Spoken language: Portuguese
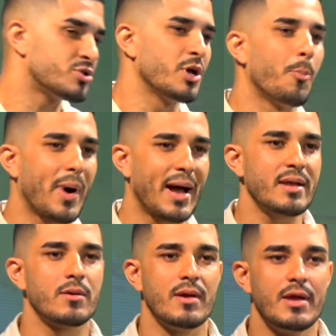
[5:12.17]
do seu
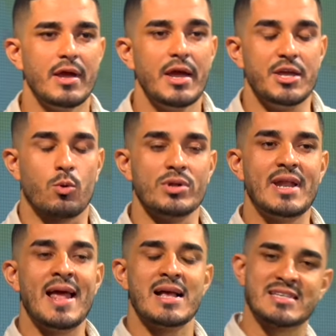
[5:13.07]
pai e quando
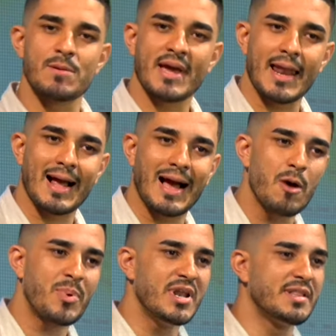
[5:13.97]
ele recebe aquela
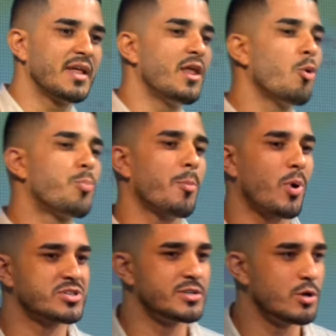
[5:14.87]
capa, ele entendeu o
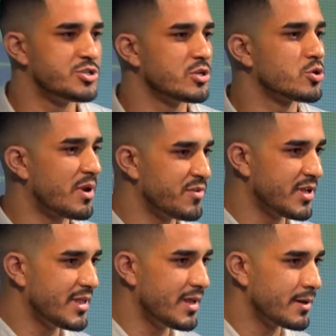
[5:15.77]
propósito que Deus tinha sobre a
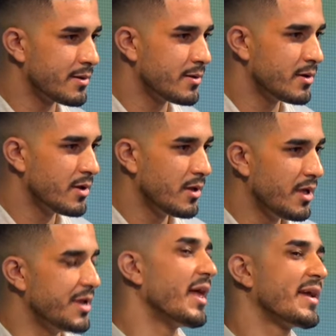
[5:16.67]
vida dele.
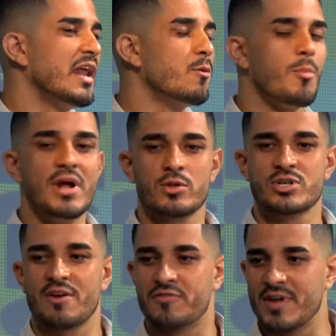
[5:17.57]
E naquele momento,
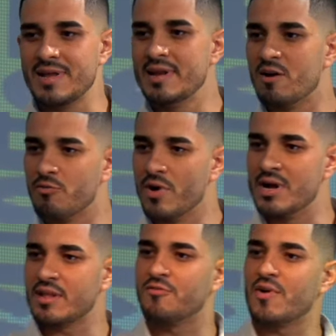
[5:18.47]
Jefinho ele
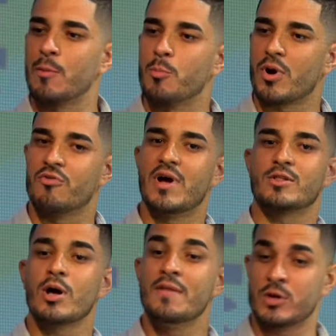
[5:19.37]
levanta e fala para o
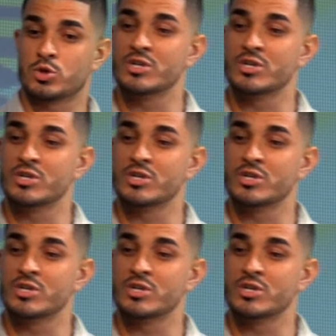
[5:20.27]
profeta: Olha, deixa eu